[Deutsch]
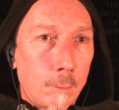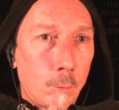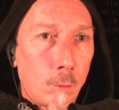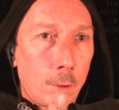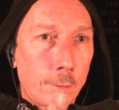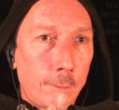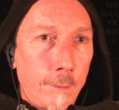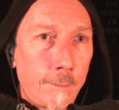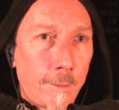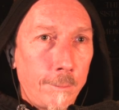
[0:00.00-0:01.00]
Oh, so
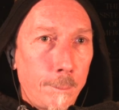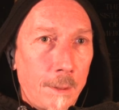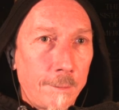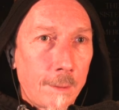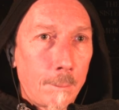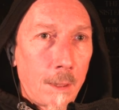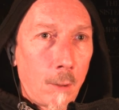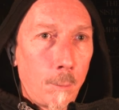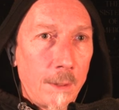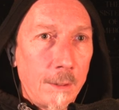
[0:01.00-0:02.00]
viel Waffenbalsame.
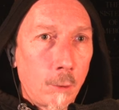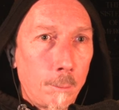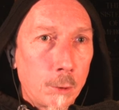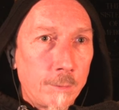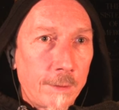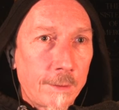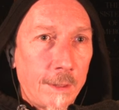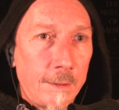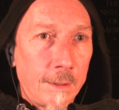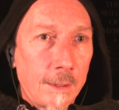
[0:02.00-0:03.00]
Hau mal hier noch ein bisschen was
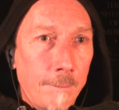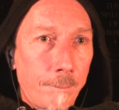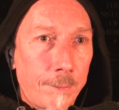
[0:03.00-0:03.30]
rein, Digga.